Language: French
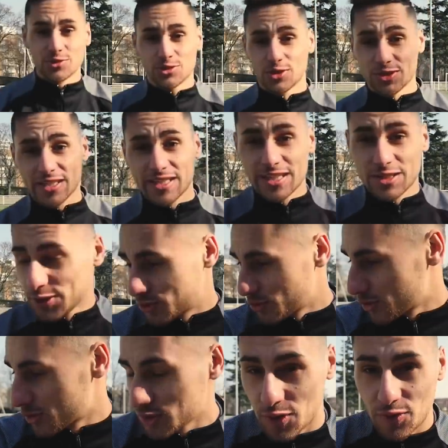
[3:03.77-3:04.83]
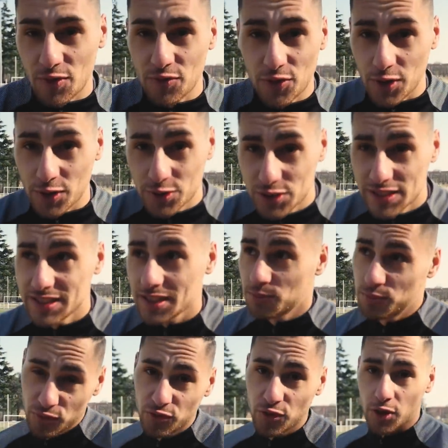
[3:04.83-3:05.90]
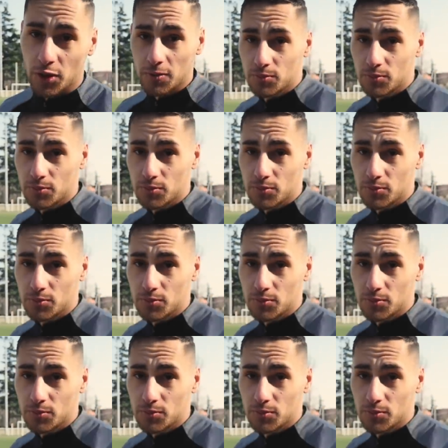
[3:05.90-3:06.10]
J'ai voulu tenter quelque chose, non, il va falloir que j'étire plus